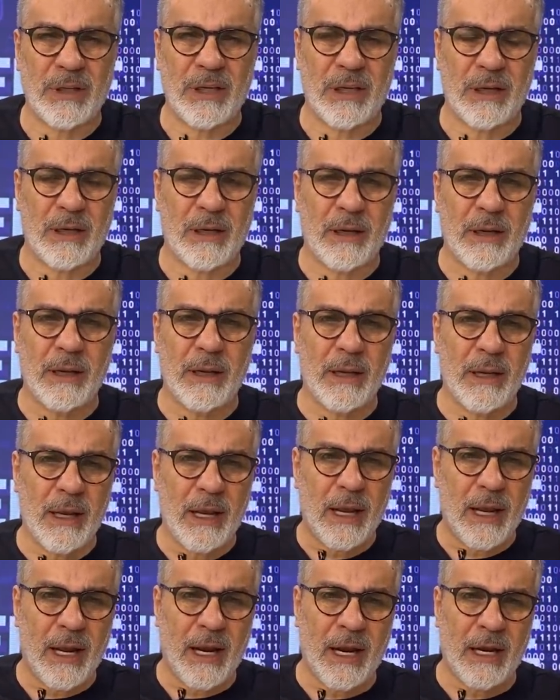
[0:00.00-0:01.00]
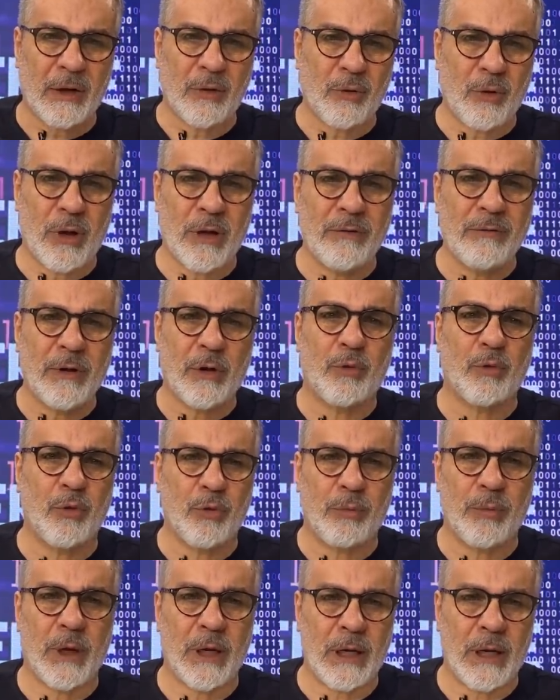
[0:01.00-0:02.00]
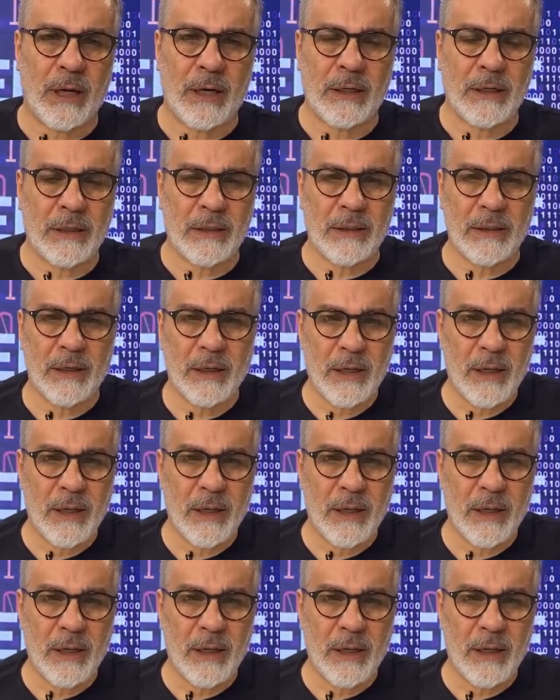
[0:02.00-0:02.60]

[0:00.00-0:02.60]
değil. Erdoğan'ın ve kurmaylarının